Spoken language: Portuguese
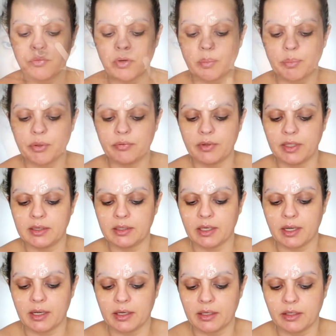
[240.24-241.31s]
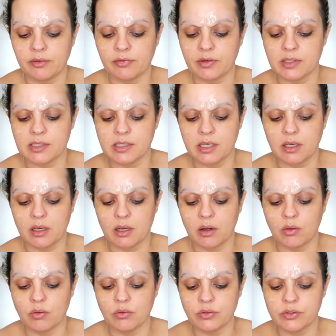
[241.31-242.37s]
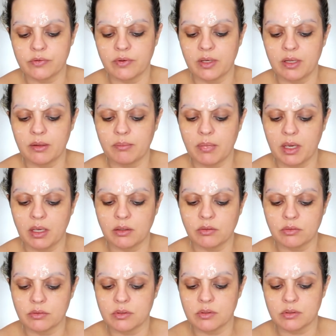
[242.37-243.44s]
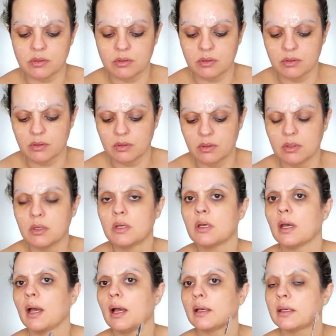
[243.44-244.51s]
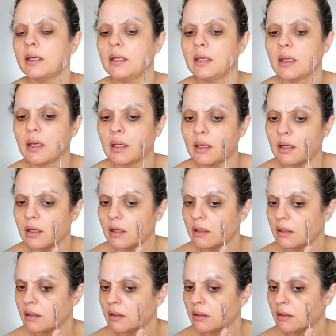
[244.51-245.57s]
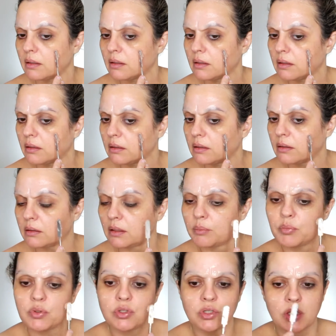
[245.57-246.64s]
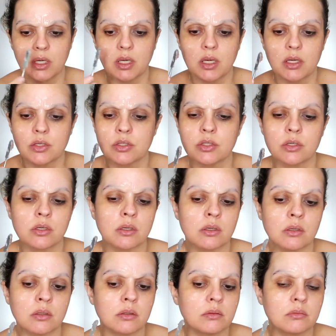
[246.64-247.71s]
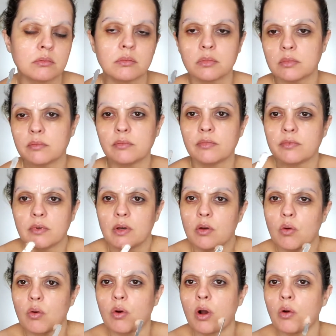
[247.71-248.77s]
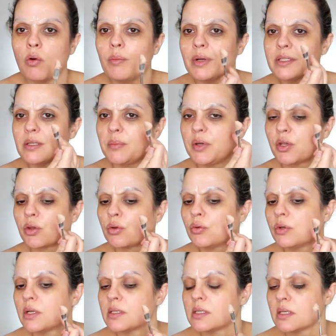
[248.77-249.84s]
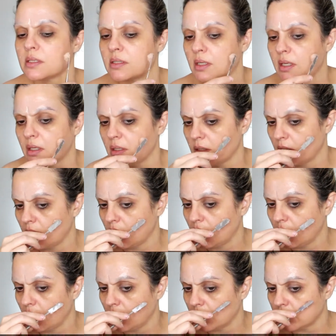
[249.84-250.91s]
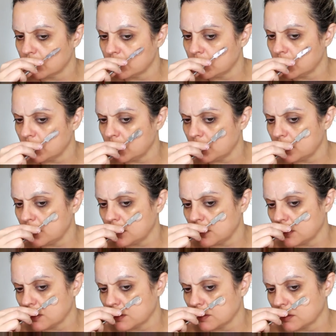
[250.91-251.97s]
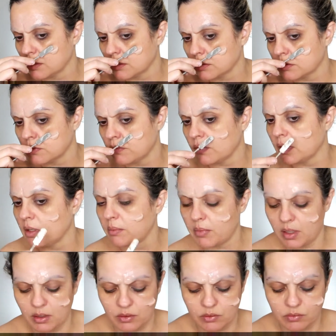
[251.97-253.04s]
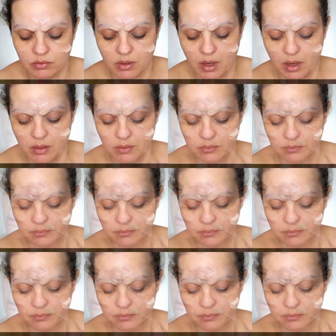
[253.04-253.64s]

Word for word: Eu vou aproveitar e fazer alguns ferimentos aqui na, na bochecha, algumas aberturas assim de, de ferimento, tá?